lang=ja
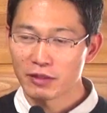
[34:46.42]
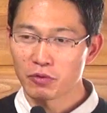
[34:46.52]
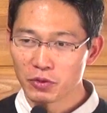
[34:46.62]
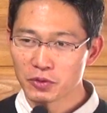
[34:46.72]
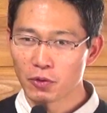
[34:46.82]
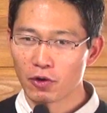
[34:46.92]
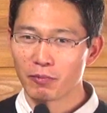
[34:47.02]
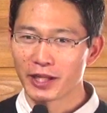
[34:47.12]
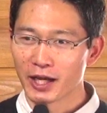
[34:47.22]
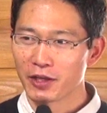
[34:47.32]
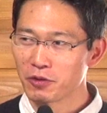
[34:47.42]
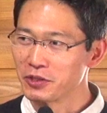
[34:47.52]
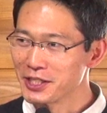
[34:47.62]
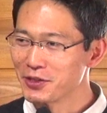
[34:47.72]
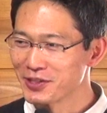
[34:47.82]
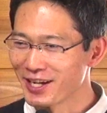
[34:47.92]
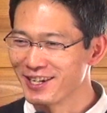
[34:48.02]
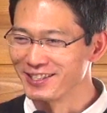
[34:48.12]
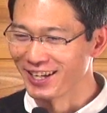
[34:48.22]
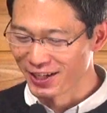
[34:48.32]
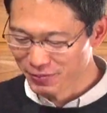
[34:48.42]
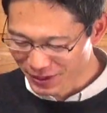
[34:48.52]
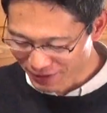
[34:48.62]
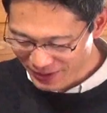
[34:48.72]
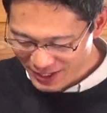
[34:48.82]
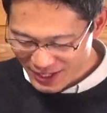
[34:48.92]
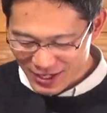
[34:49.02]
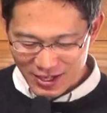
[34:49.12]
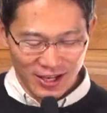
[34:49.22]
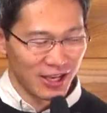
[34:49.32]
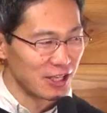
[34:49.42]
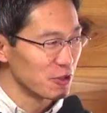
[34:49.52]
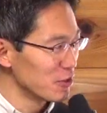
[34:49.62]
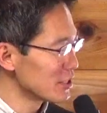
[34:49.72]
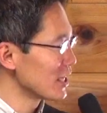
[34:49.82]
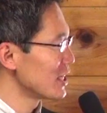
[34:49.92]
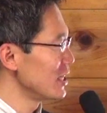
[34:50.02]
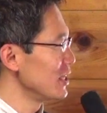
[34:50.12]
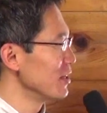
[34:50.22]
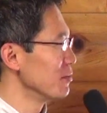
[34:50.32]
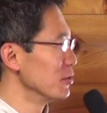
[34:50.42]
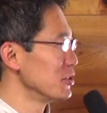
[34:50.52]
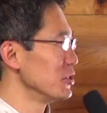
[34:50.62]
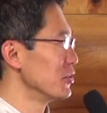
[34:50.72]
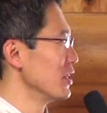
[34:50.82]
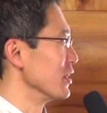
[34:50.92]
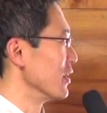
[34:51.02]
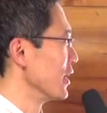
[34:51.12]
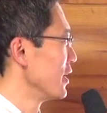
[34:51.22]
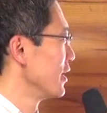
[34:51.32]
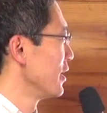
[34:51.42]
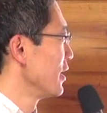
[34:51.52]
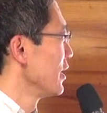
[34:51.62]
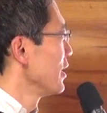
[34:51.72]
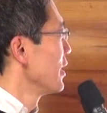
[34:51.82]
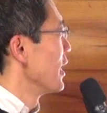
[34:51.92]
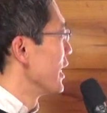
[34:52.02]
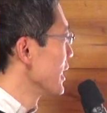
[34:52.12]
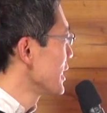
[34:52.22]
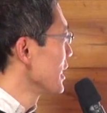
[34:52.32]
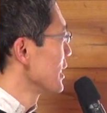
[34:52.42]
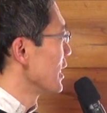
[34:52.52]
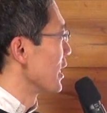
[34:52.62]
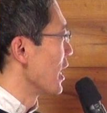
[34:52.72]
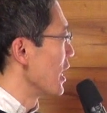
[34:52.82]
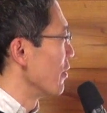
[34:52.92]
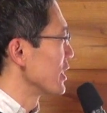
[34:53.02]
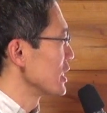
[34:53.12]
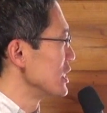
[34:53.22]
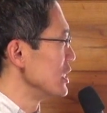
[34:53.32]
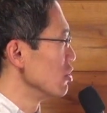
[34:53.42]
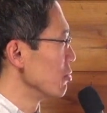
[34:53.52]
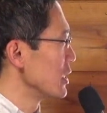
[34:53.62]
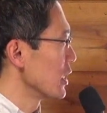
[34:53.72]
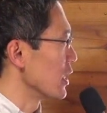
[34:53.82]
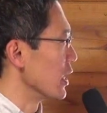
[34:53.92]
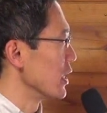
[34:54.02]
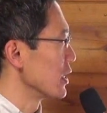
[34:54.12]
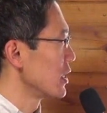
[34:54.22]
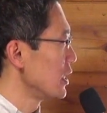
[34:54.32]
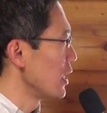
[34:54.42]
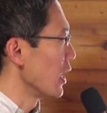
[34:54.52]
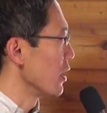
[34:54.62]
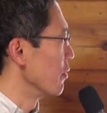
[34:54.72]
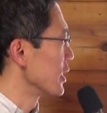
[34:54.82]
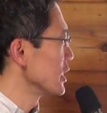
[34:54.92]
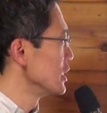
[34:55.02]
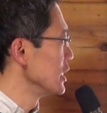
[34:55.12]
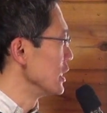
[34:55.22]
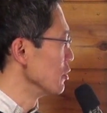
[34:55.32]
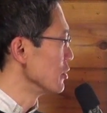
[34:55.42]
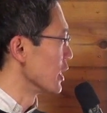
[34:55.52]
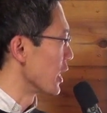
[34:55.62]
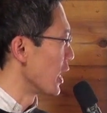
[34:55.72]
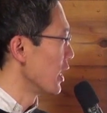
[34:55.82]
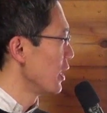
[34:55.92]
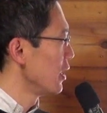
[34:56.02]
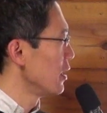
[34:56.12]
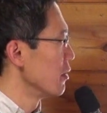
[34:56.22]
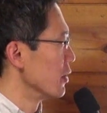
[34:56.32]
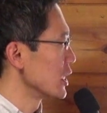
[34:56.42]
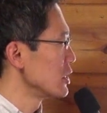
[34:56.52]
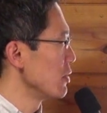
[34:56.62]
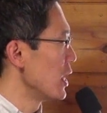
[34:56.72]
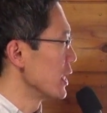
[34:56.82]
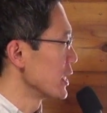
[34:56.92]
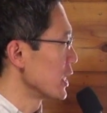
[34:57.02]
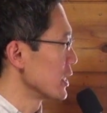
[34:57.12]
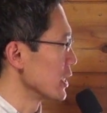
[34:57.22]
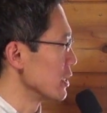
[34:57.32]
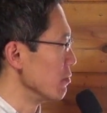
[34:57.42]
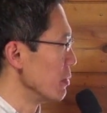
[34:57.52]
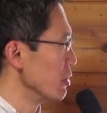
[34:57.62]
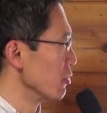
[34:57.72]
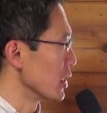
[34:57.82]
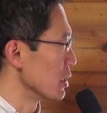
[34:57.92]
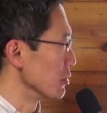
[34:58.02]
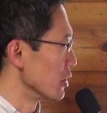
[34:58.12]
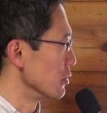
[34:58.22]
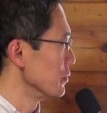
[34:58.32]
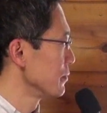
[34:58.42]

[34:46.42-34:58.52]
というところまでがよく引用されるんだけども、えー、その先も重要なんだよねあなた方が私に呼びかけ来て私に祈るなら私はあなた方に耳を傾ける